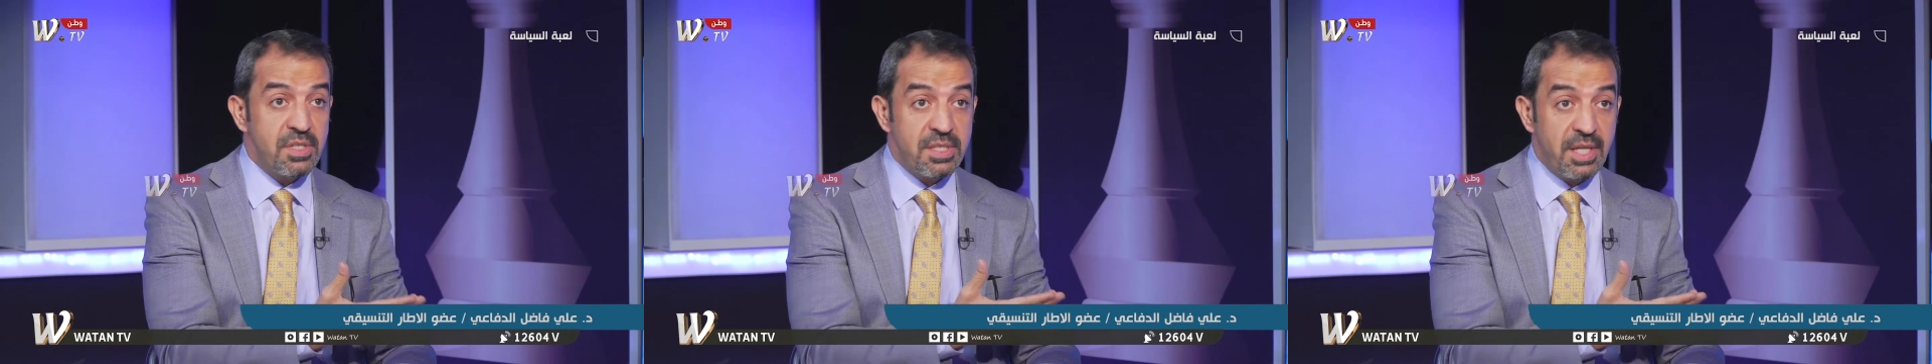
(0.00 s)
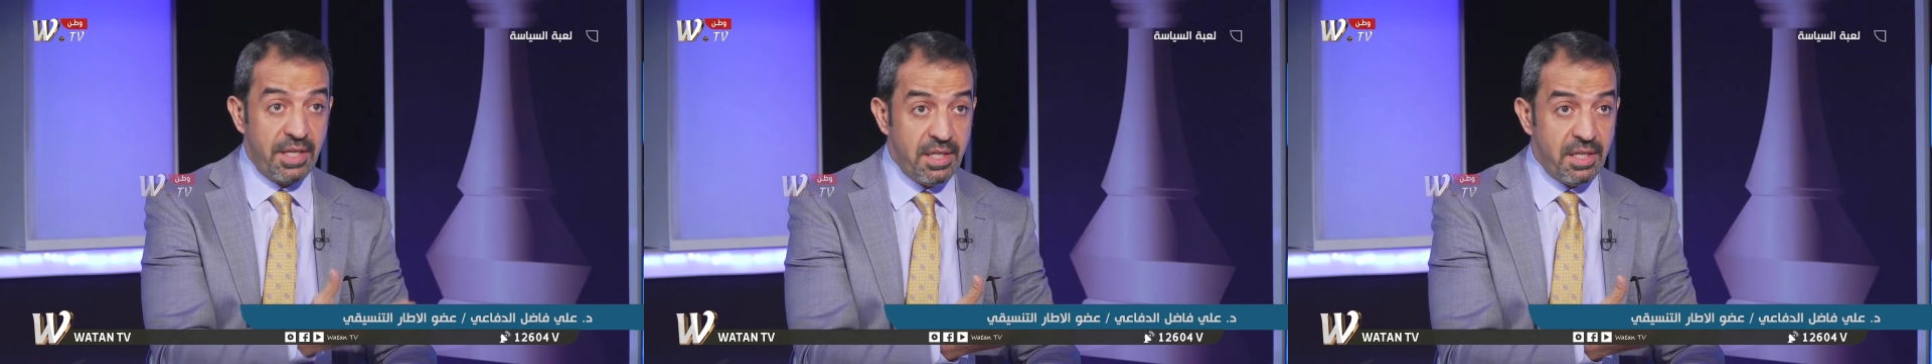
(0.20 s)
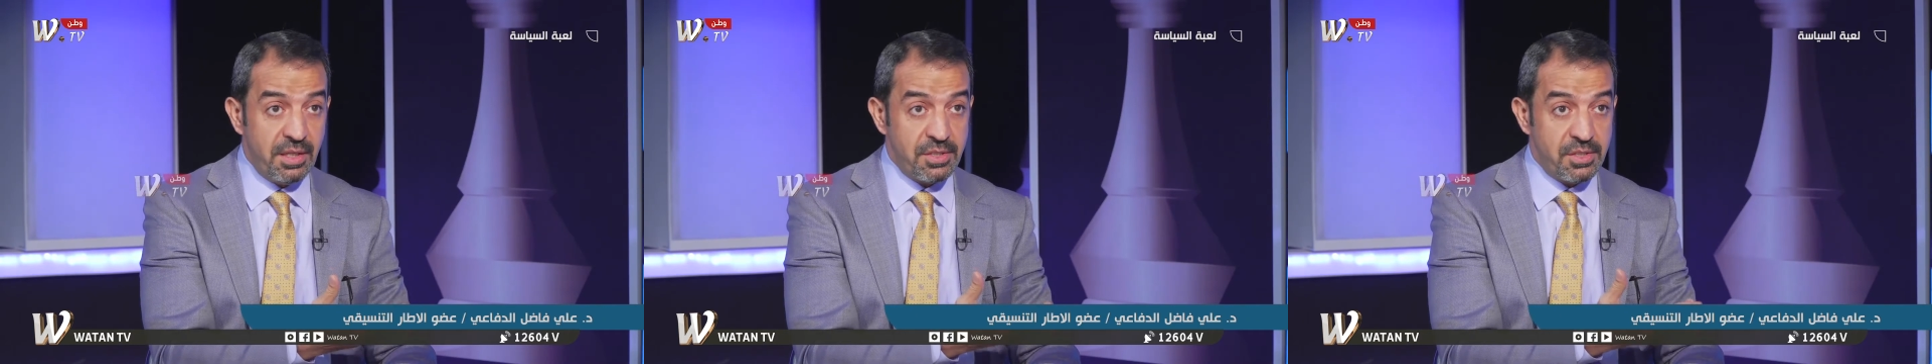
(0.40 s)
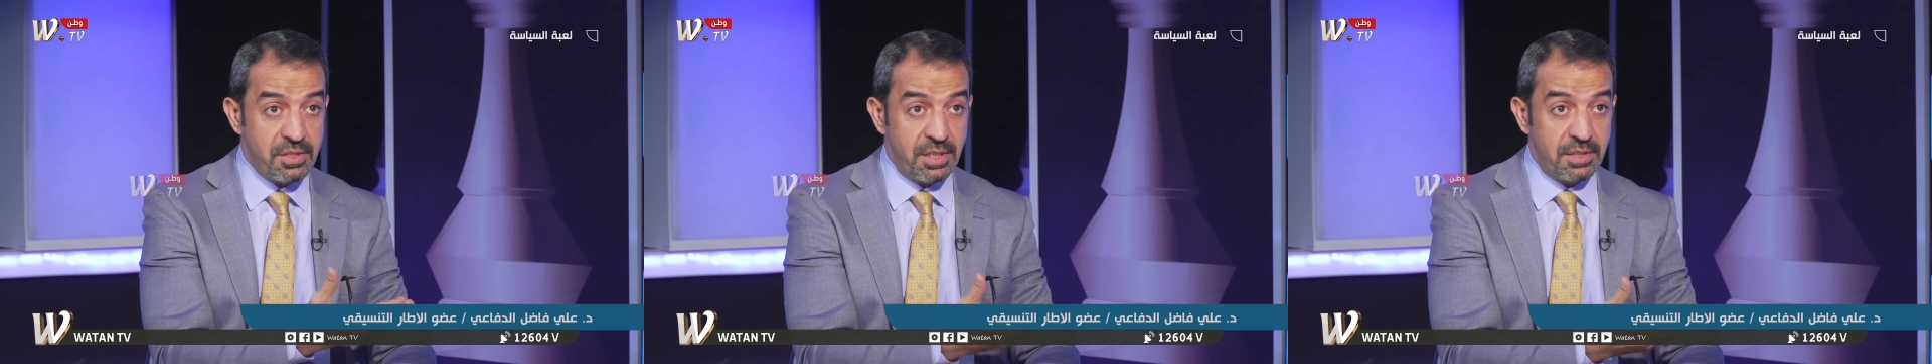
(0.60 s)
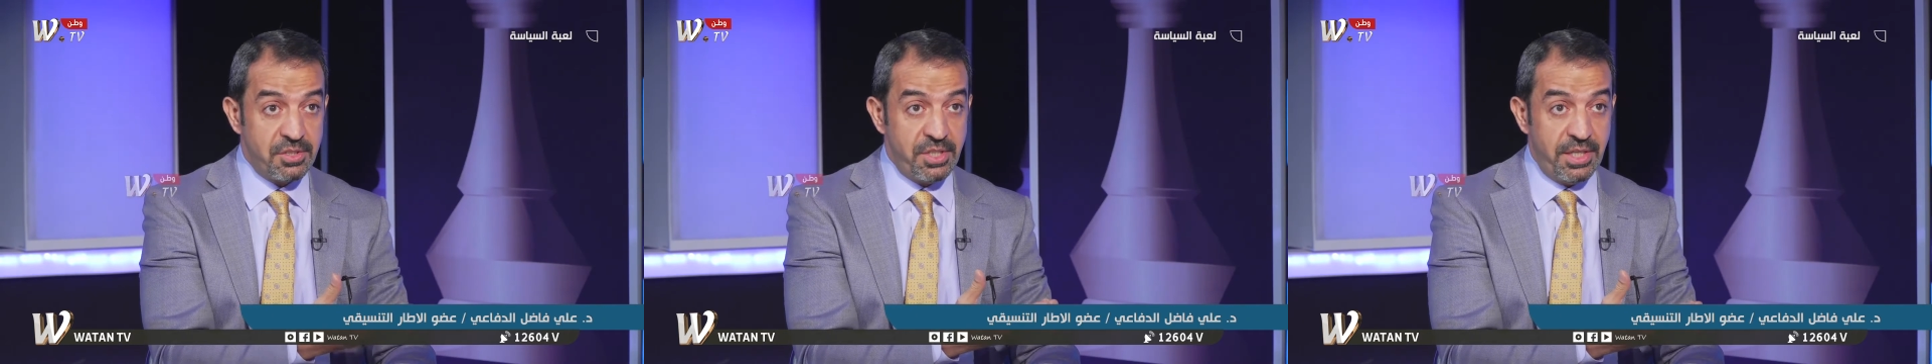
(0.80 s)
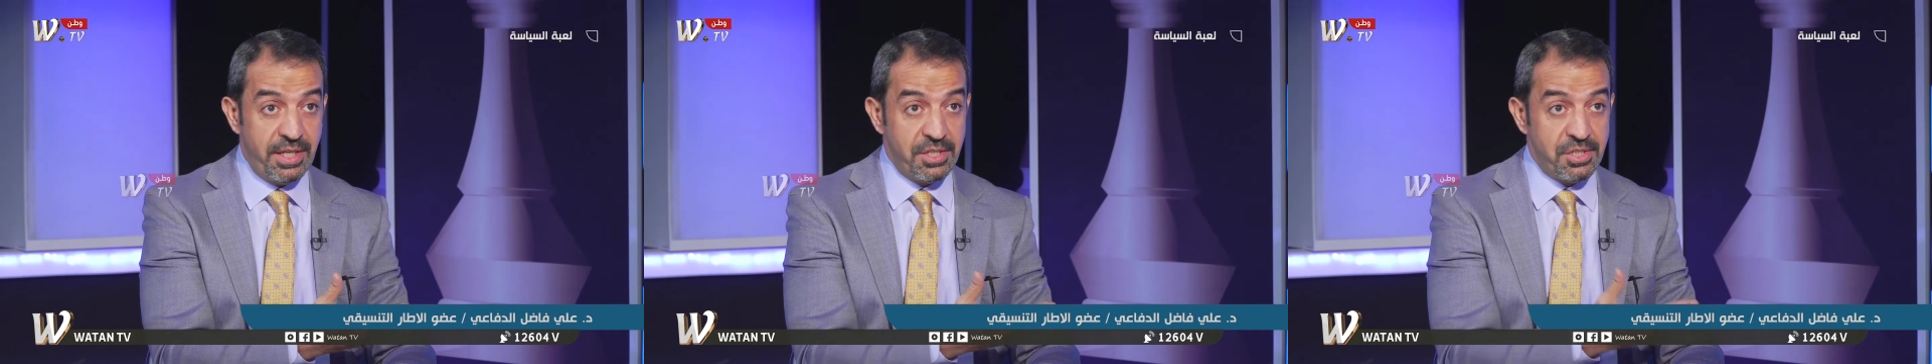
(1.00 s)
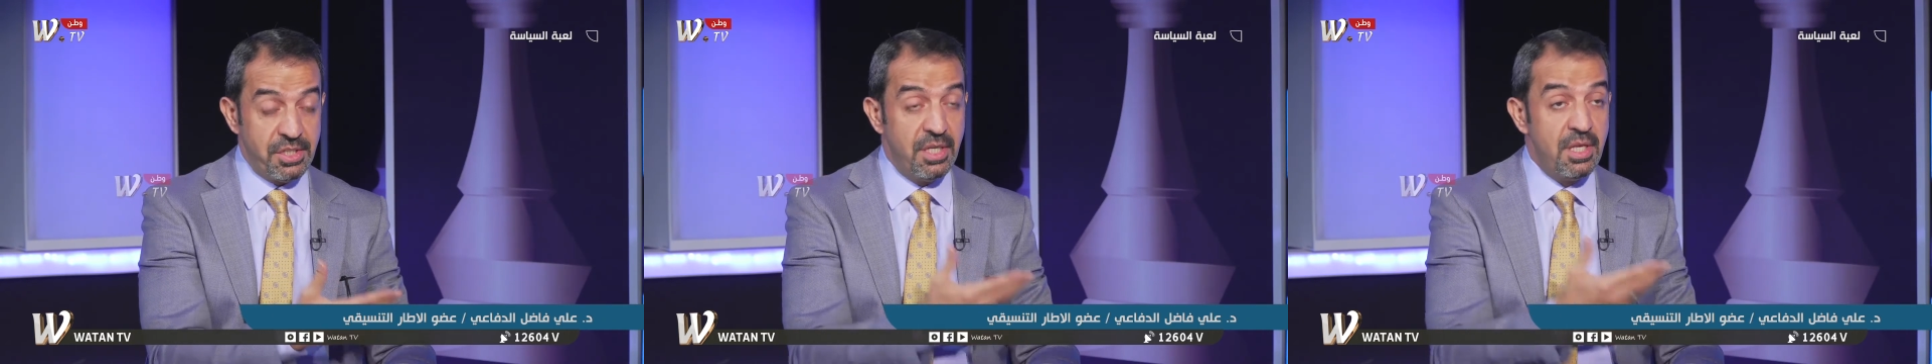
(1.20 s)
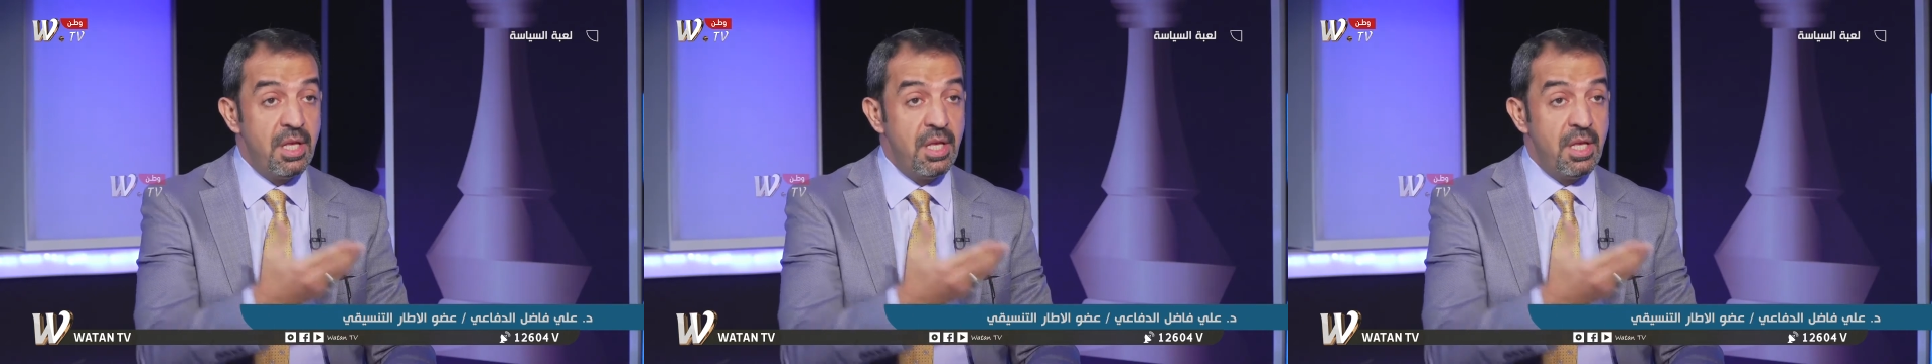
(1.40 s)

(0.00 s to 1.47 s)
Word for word: صحيح السيد الجحيشي